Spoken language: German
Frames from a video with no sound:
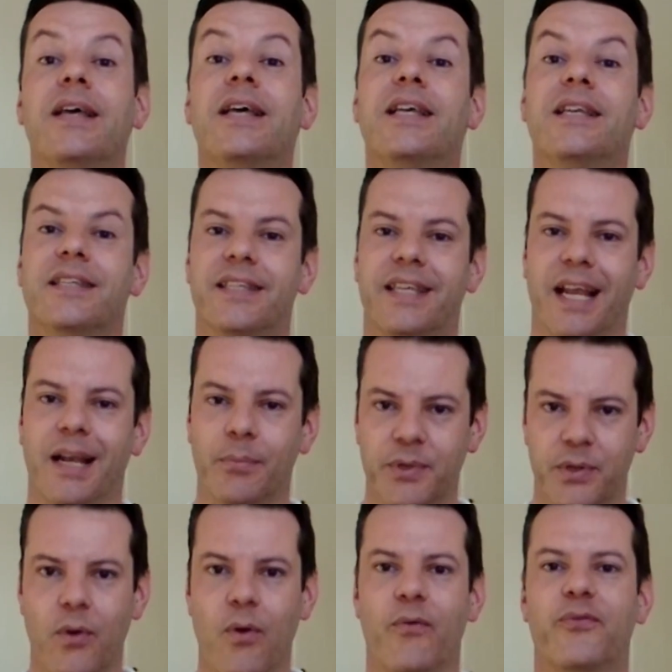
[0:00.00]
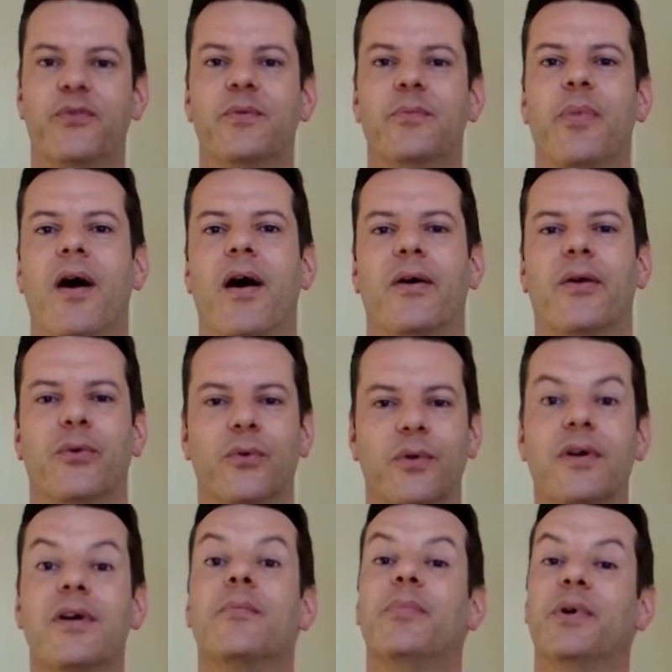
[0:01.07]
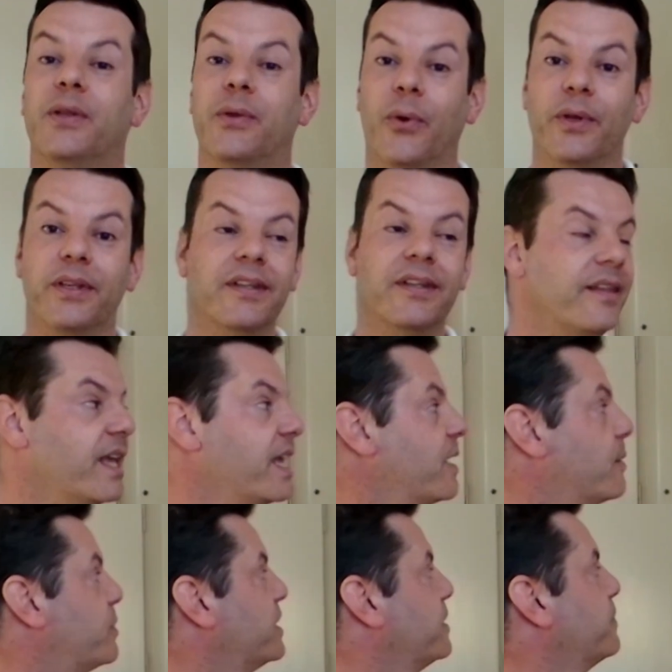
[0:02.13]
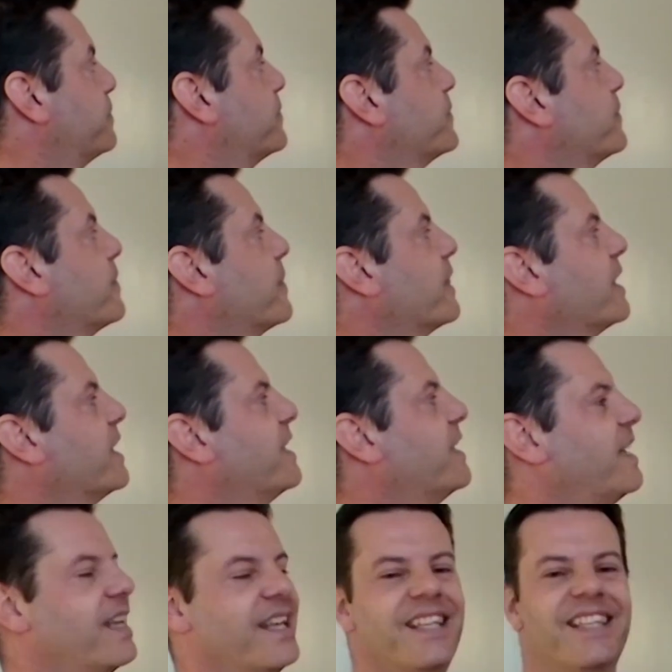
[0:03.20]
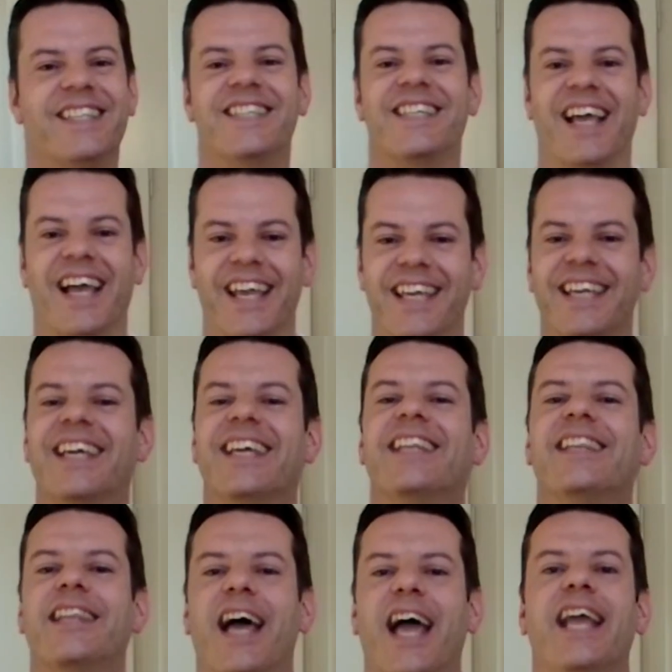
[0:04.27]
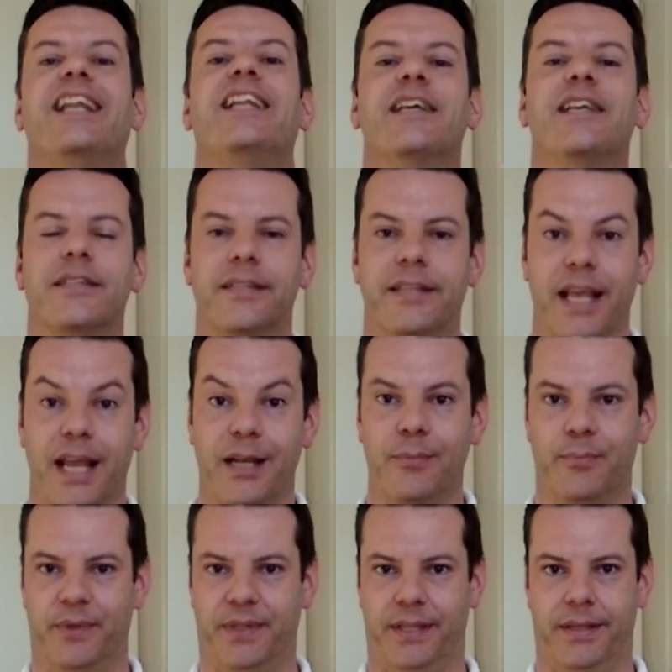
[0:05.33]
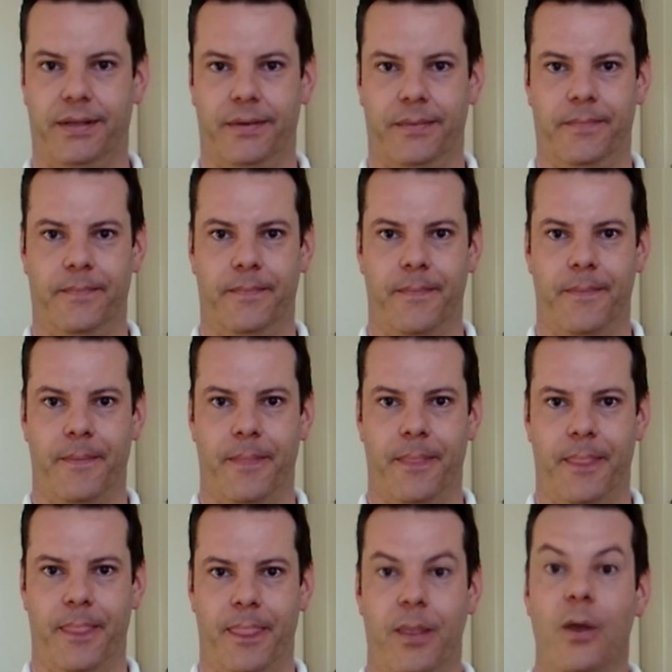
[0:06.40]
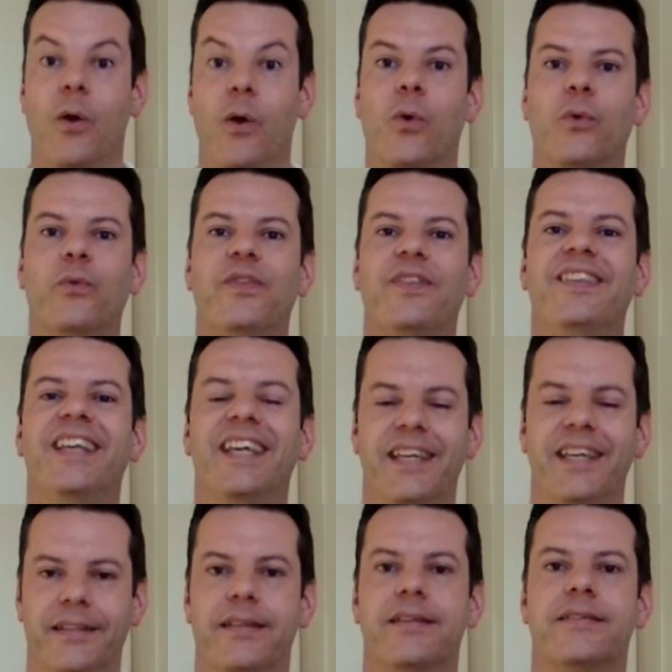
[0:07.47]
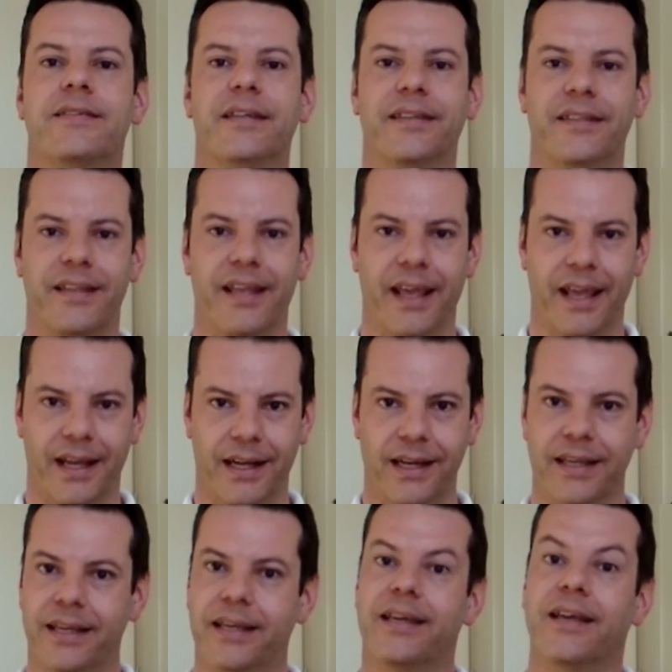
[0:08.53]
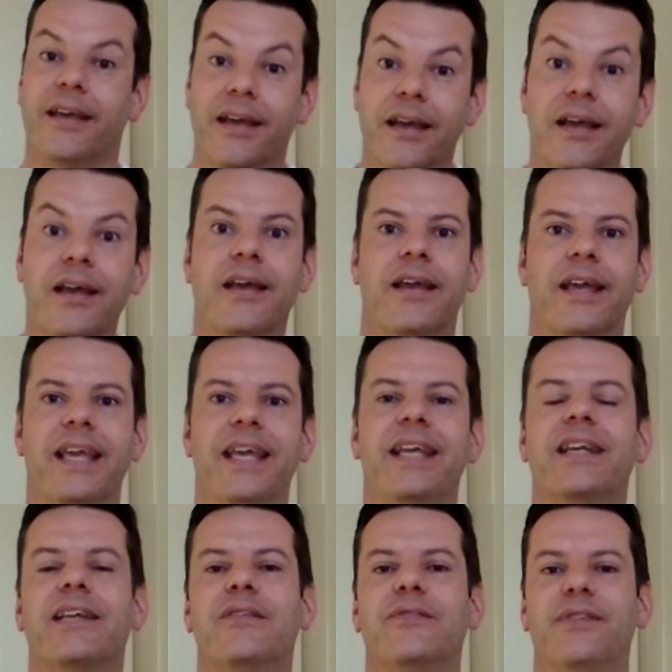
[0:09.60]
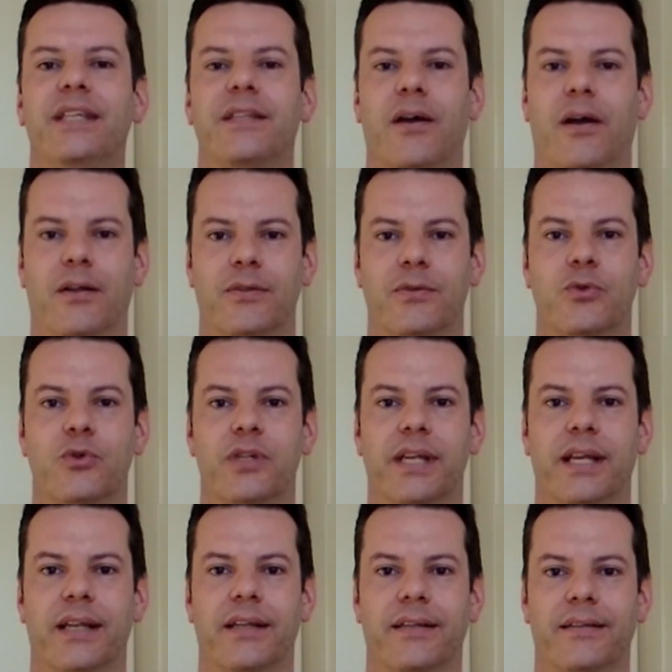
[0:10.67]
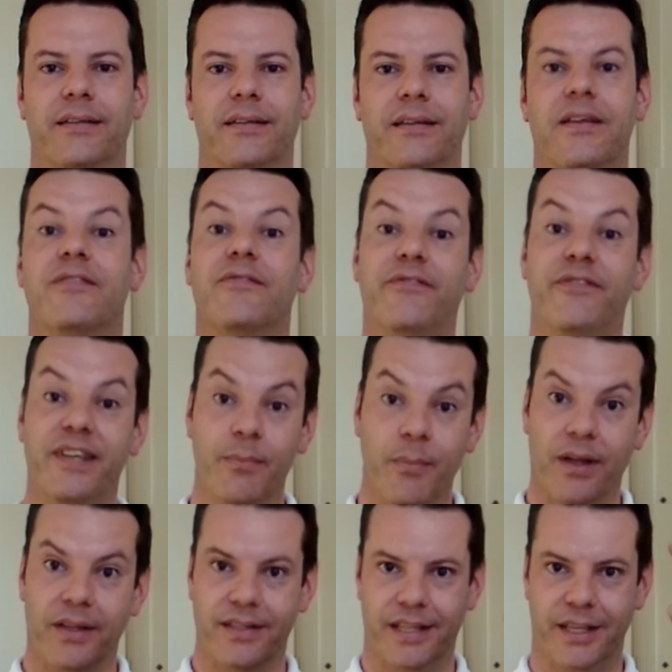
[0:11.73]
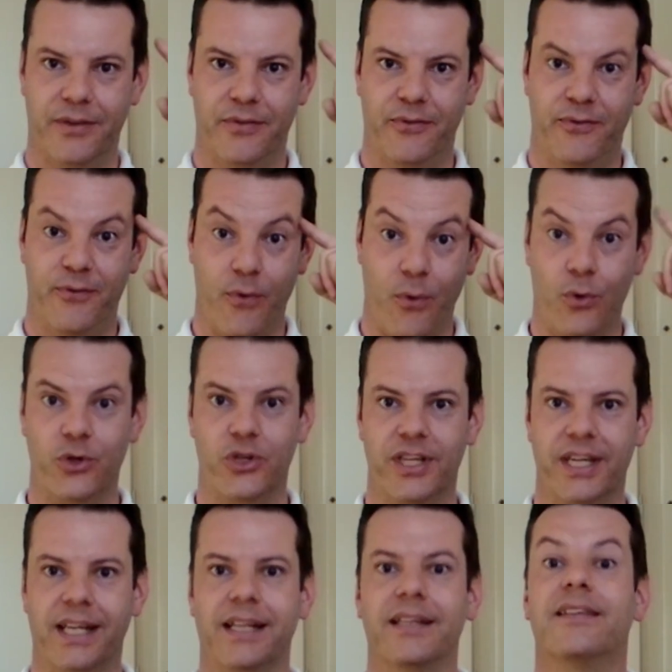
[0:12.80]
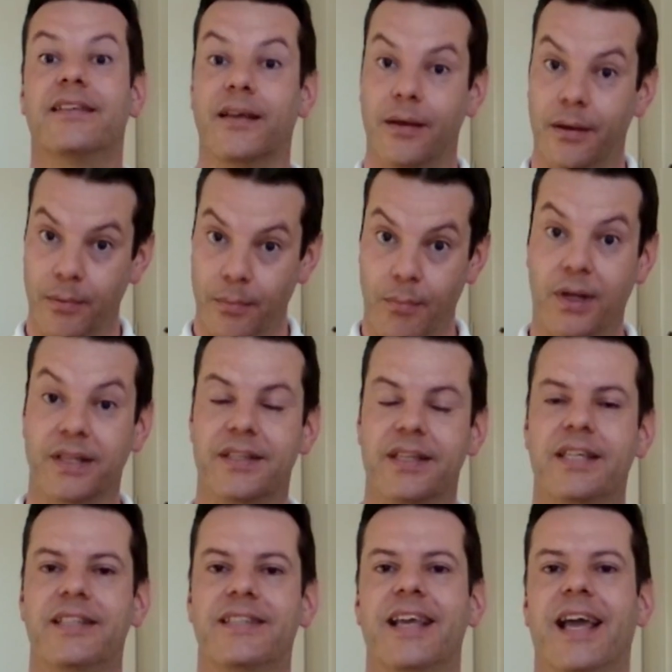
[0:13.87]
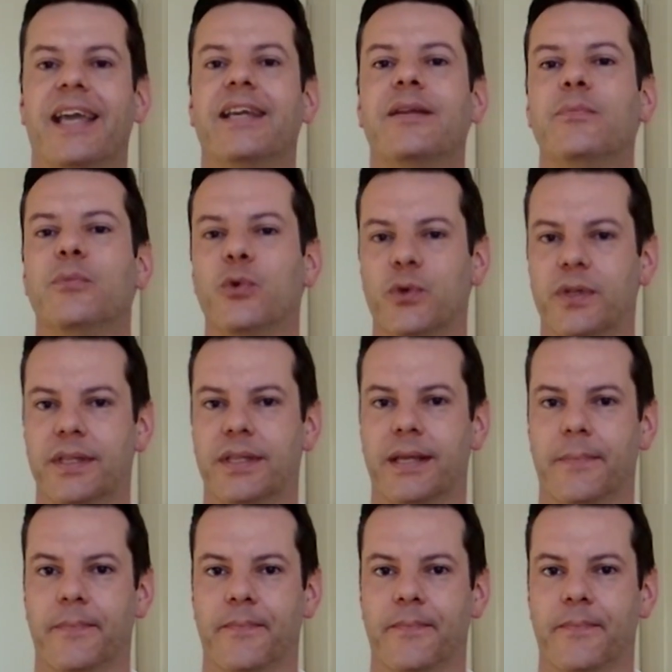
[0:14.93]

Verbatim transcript: Selbstoffenbarung bedeutet eben, zeige dein Selbst und nicht sich täglich irgendwie darzustellen, wie man sich vorstellt, man sich zeigen müsste.